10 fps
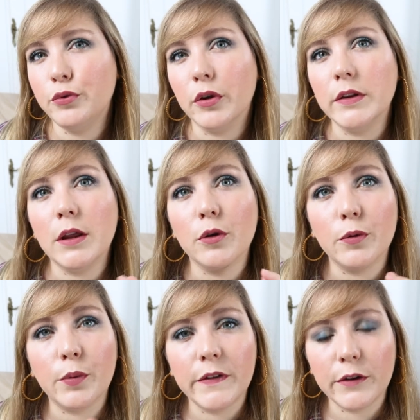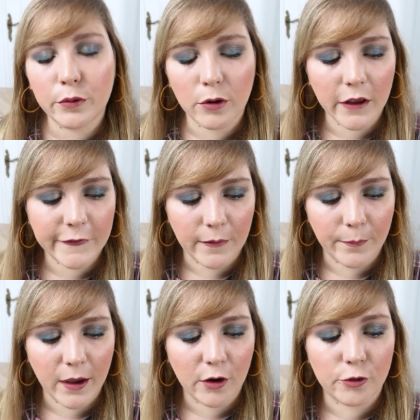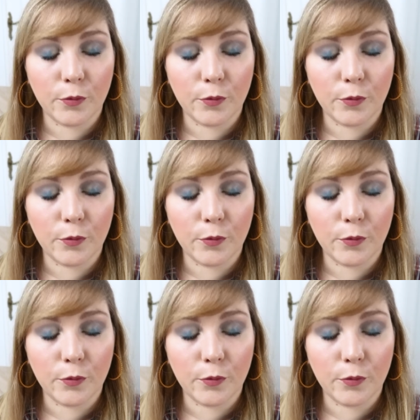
tout en ayant une petite couleur sympa,